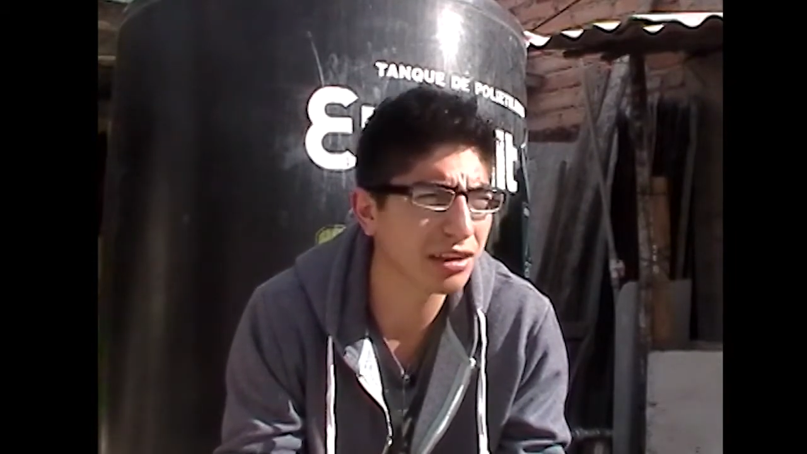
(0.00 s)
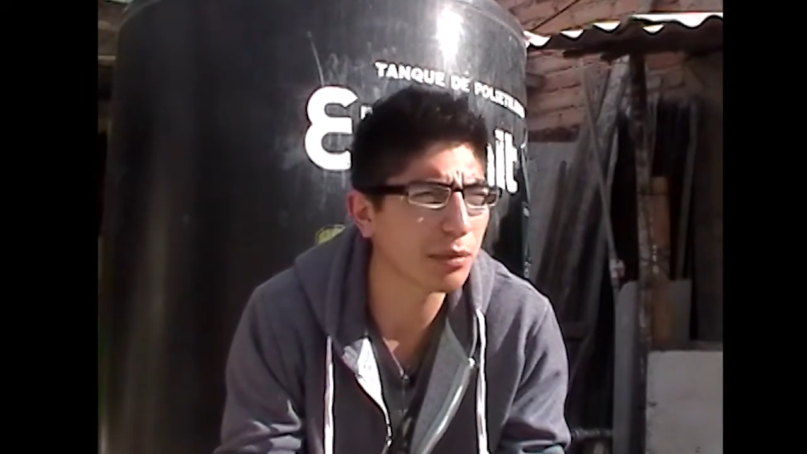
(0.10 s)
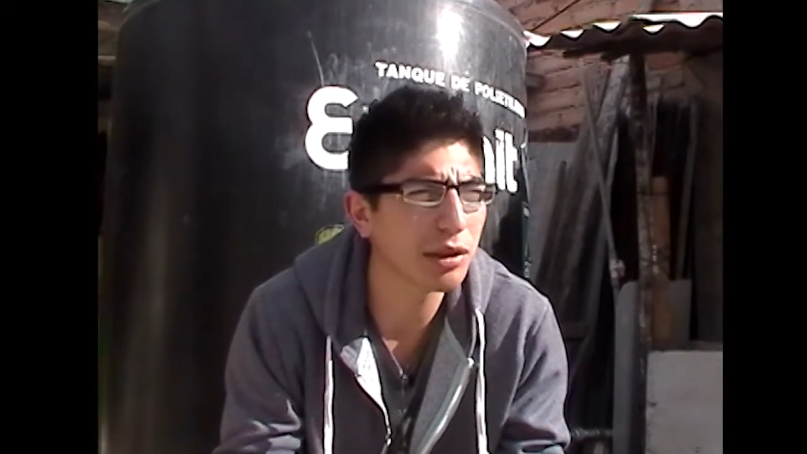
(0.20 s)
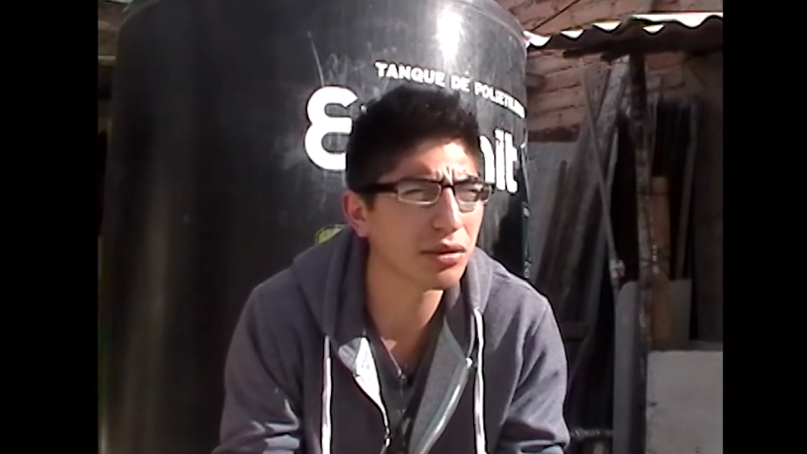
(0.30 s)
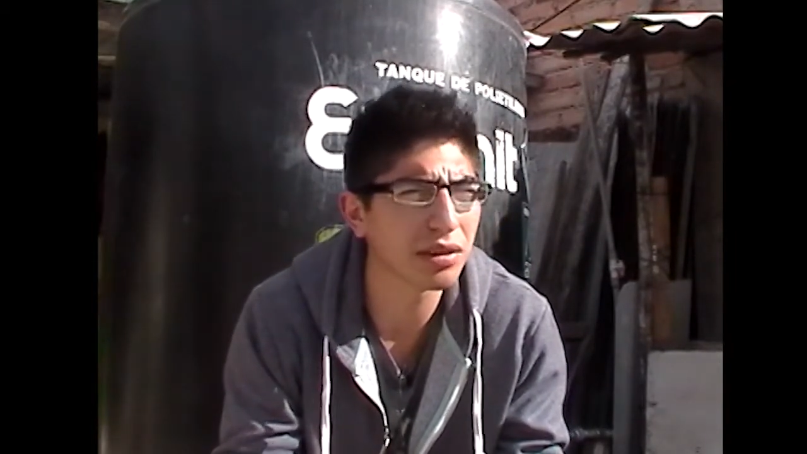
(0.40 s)

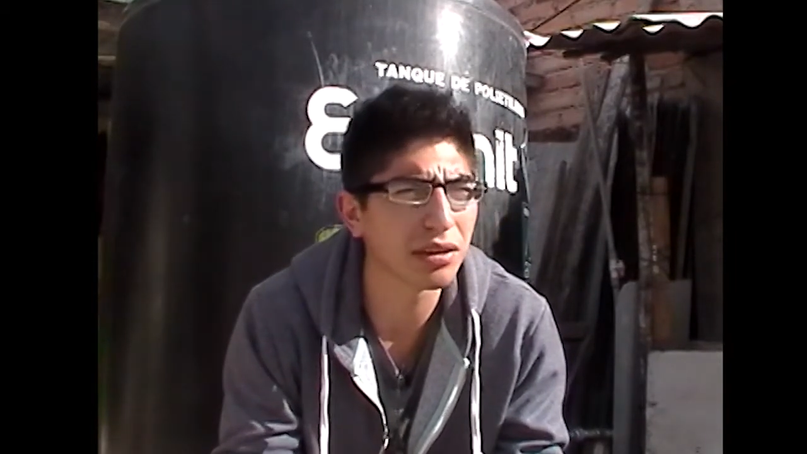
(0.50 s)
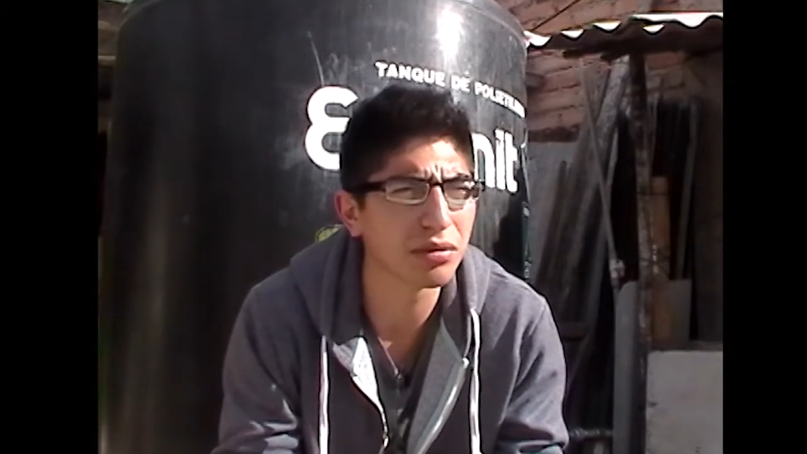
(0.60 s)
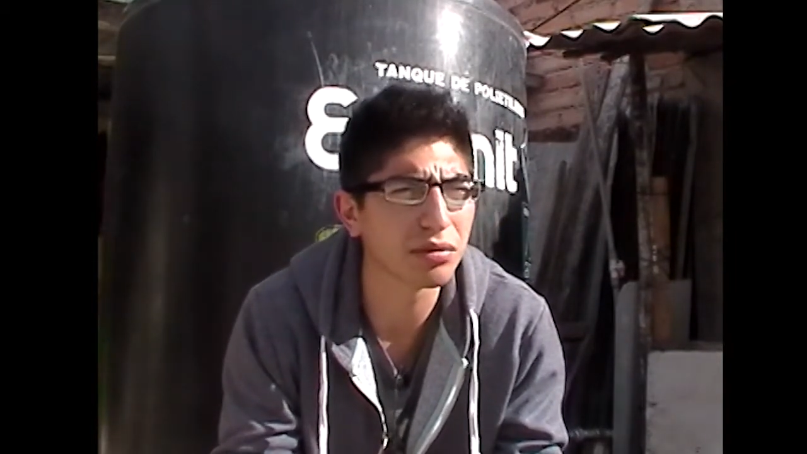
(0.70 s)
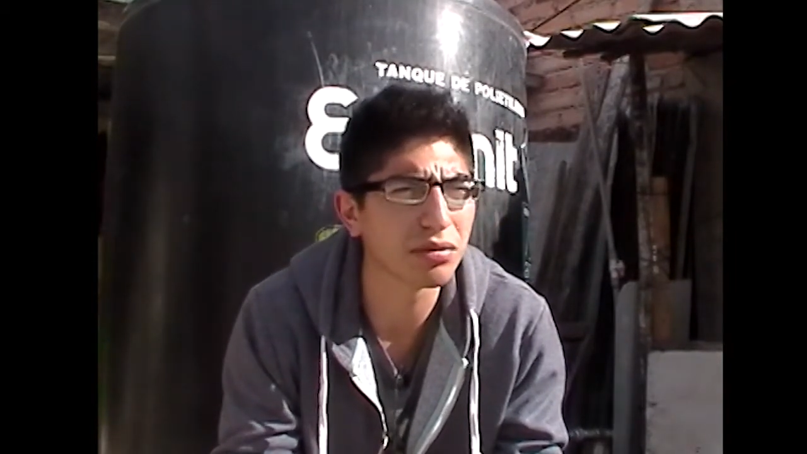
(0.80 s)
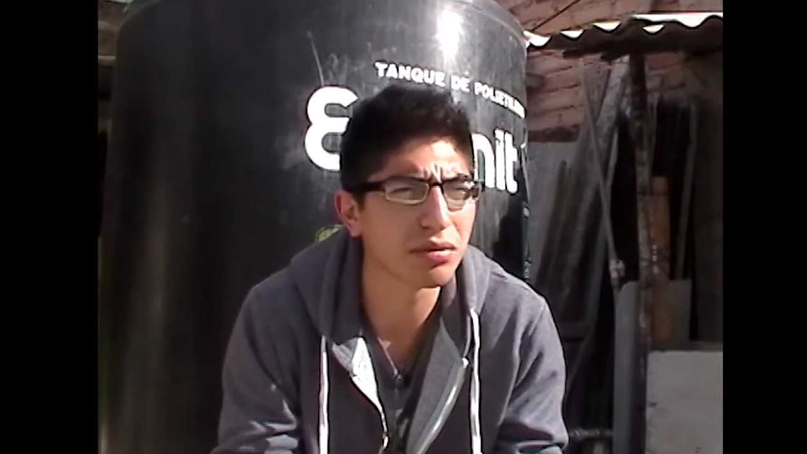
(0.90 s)
escapándose
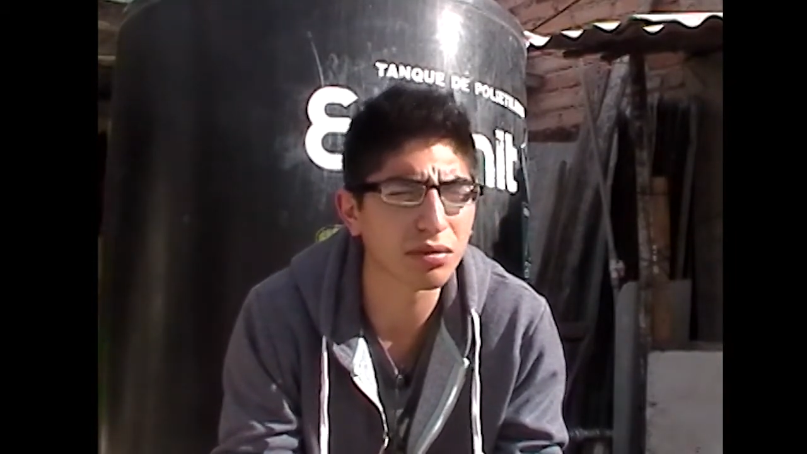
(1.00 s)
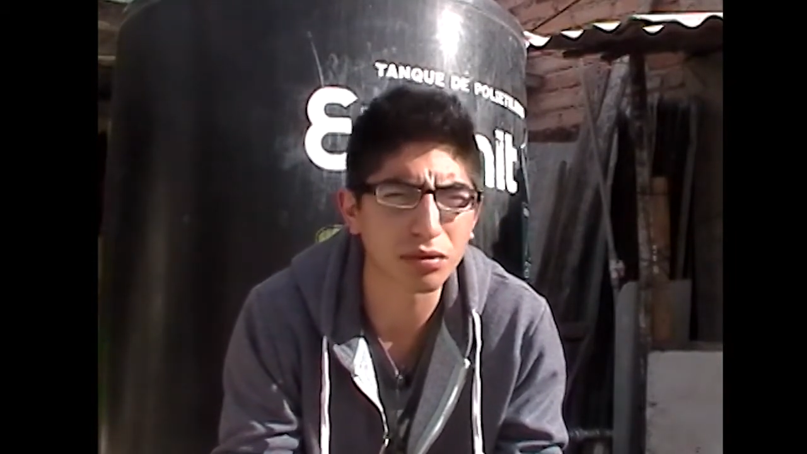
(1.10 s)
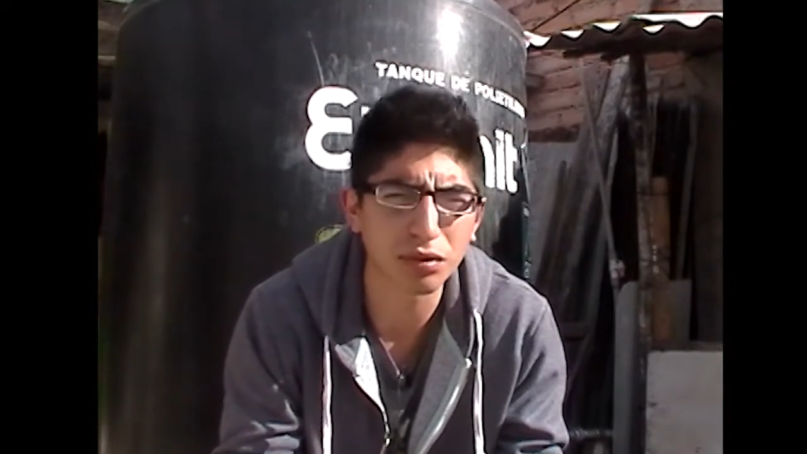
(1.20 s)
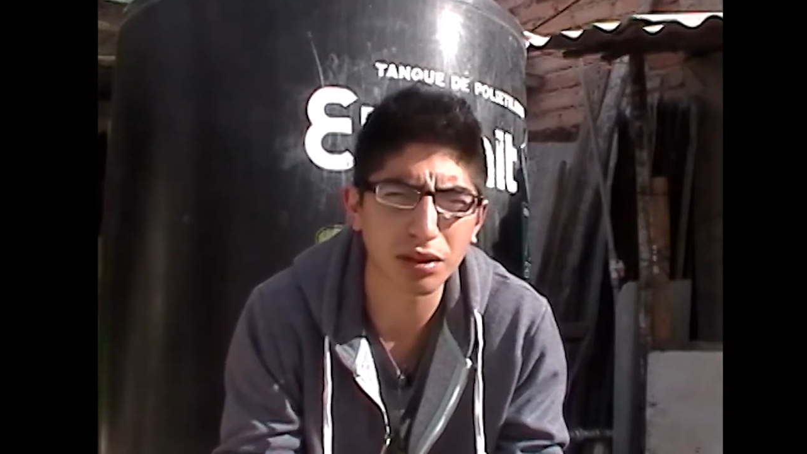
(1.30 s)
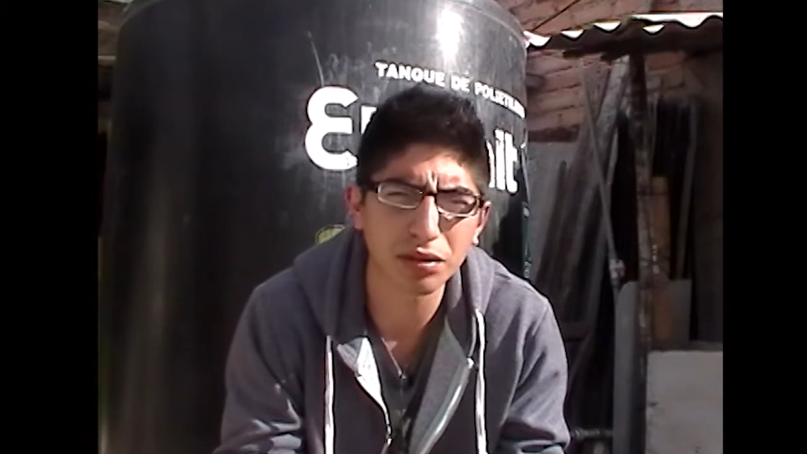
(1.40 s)
de sus
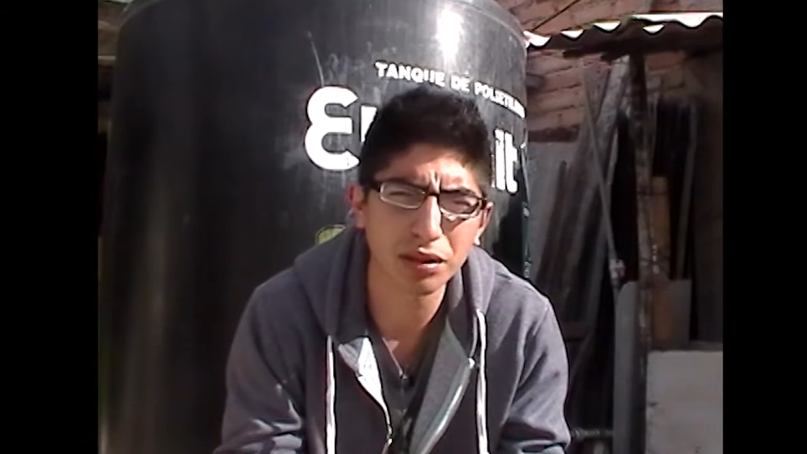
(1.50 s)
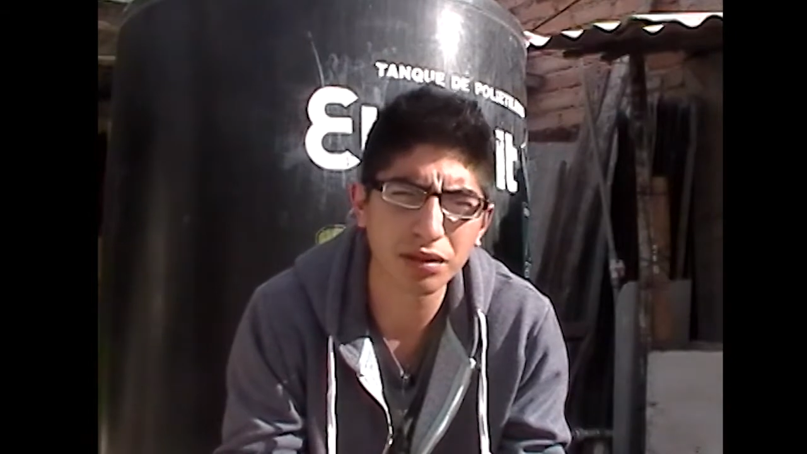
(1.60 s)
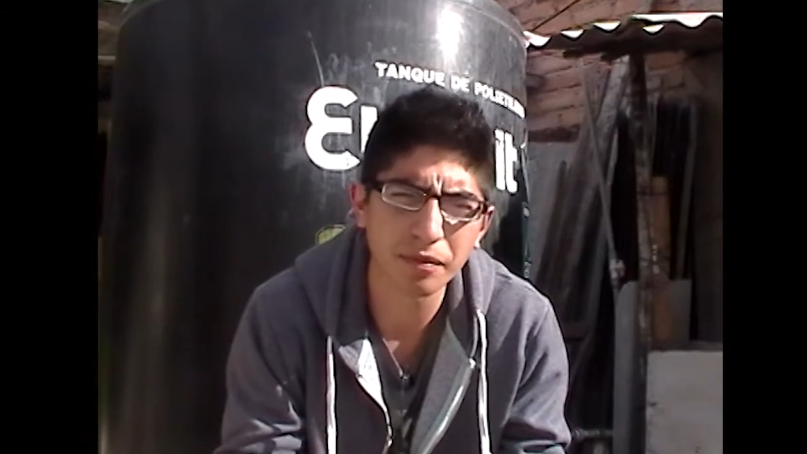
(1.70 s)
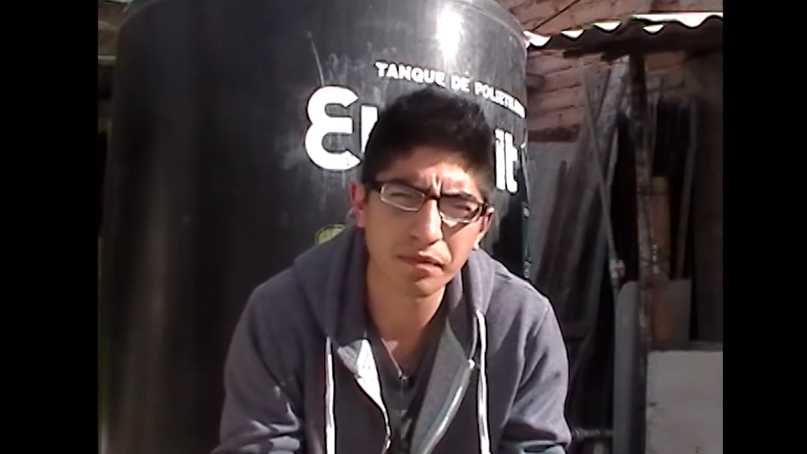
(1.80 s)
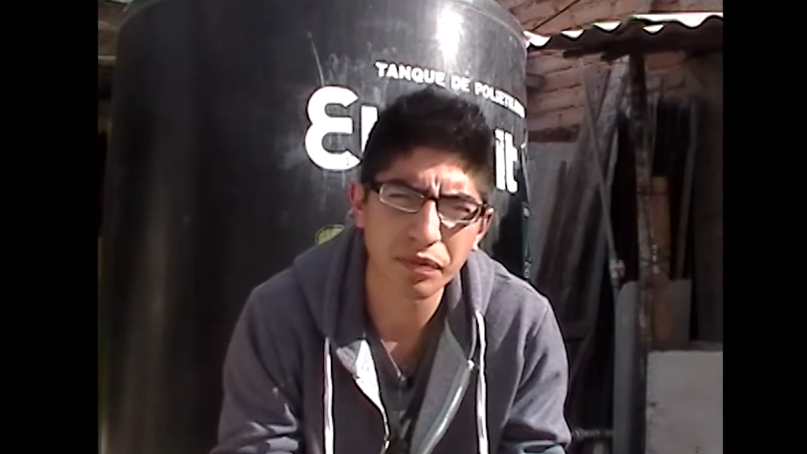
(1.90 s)
torturadores